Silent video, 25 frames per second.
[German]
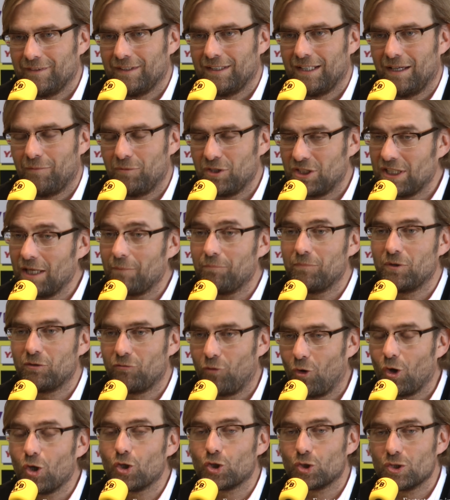Aber ich habe mich
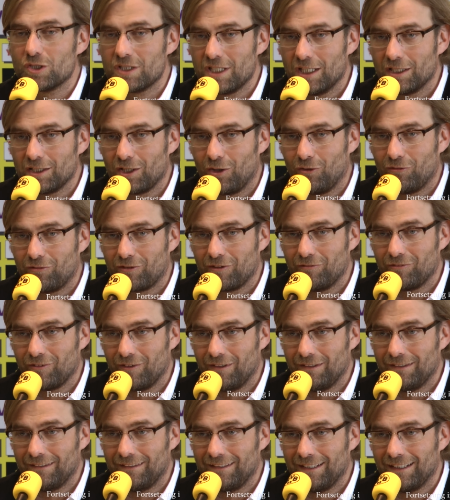vorher schon sehr drauf
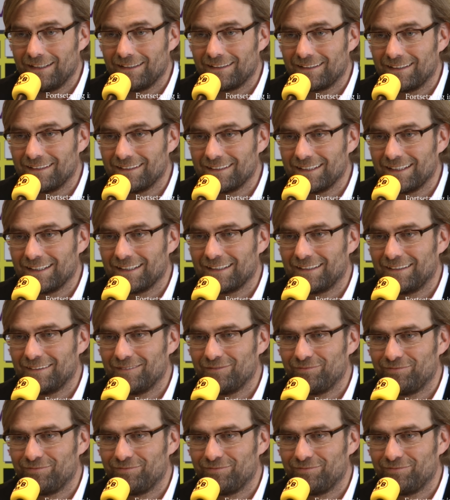gefreut, ehrlich gesagt.